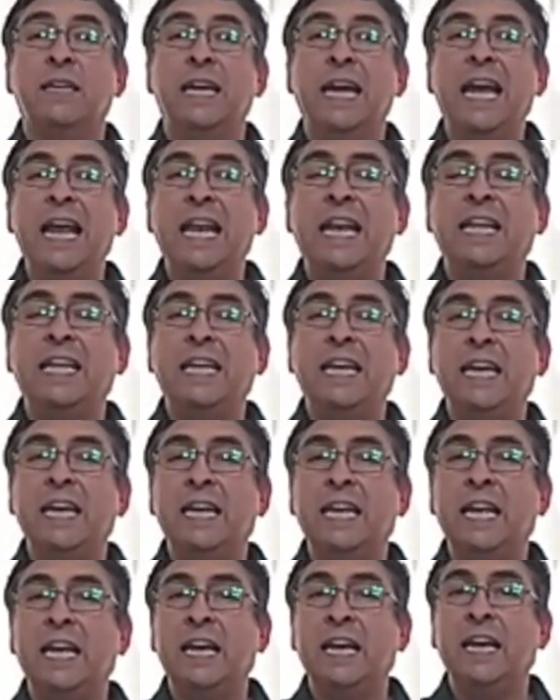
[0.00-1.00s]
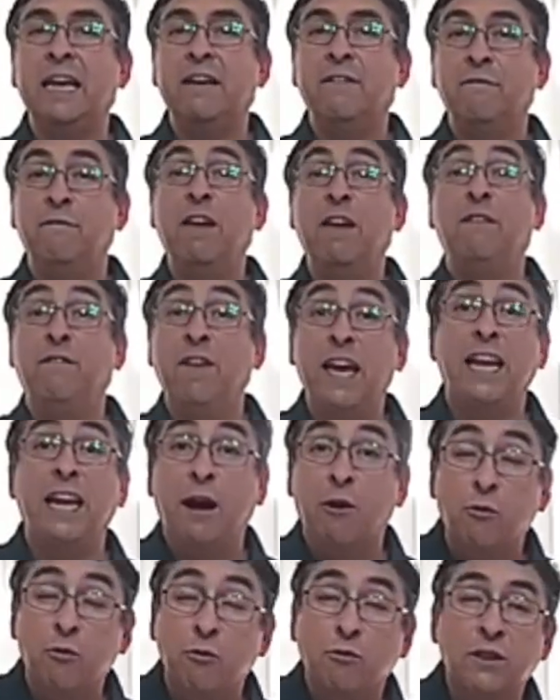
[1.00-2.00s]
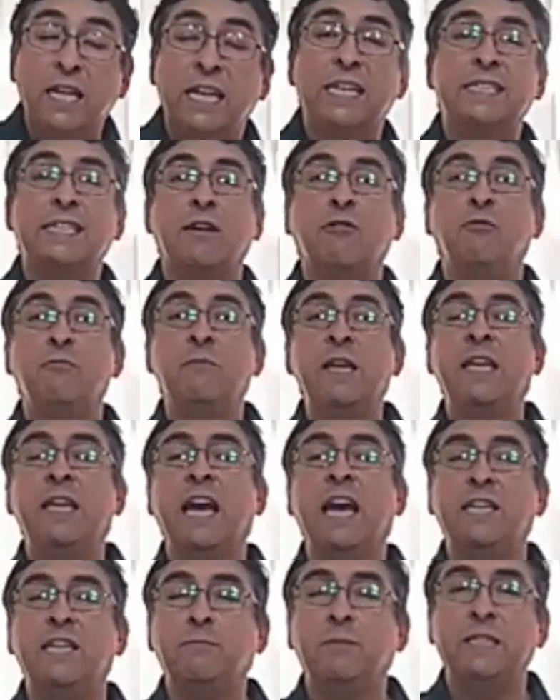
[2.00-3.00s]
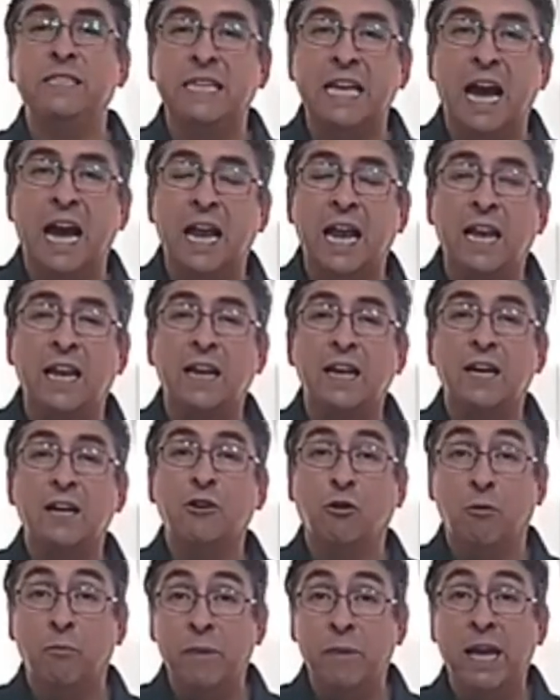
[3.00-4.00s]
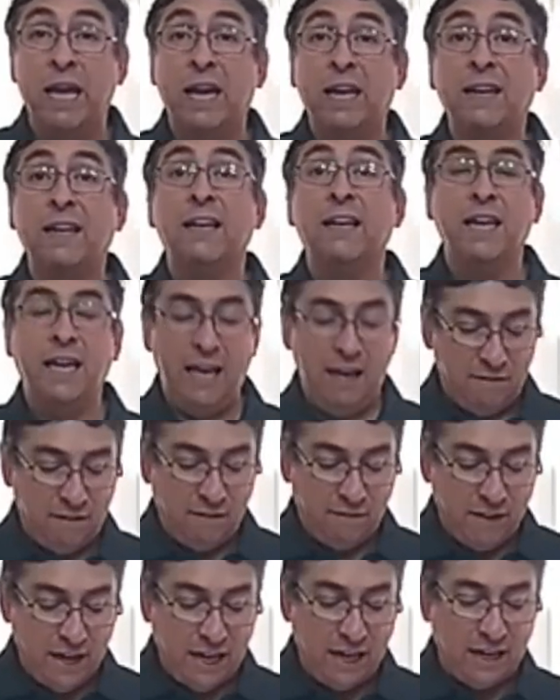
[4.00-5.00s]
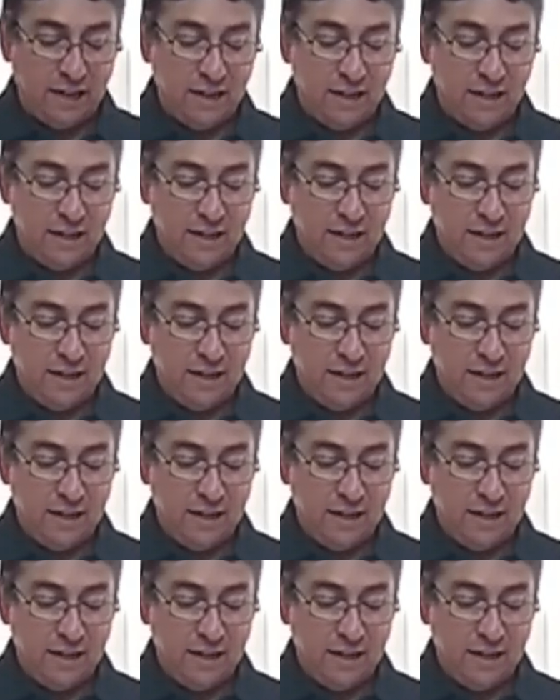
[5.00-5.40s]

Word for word: Él quiere beber aún de esa comida especial, comer y beber.